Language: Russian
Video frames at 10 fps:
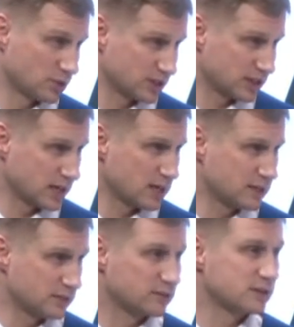
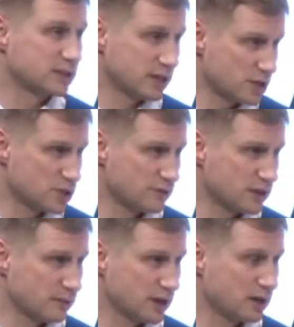состоялись, и в настоящее
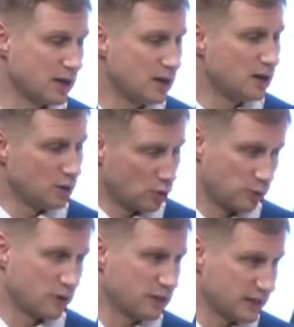время
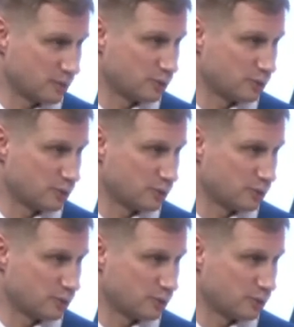управлением